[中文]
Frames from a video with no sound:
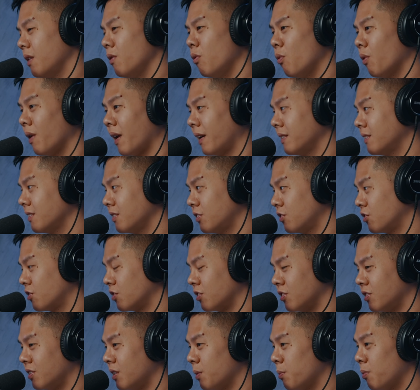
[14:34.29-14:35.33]
意，因为我来这
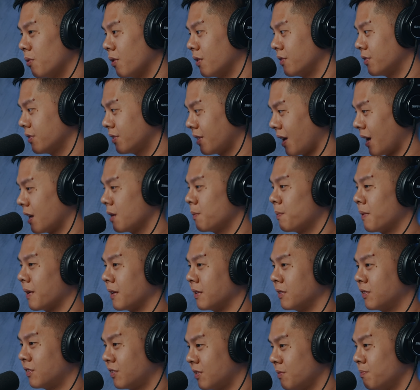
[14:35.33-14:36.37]
10年，不管是台
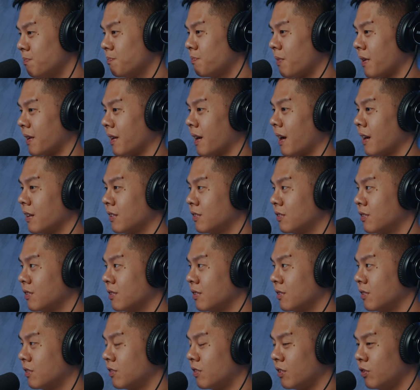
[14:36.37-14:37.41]
北、新北还
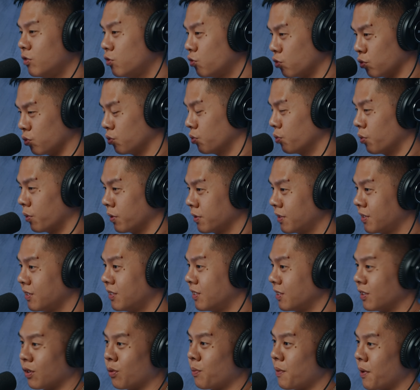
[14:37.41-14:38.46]
是新竹，我自
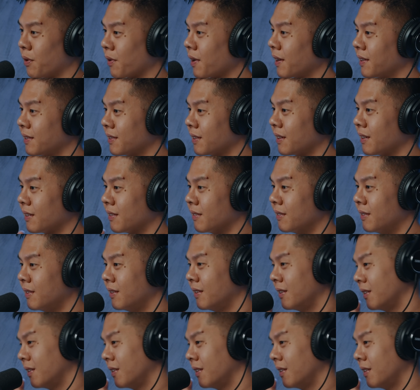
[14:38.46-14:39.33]
己都没有看到，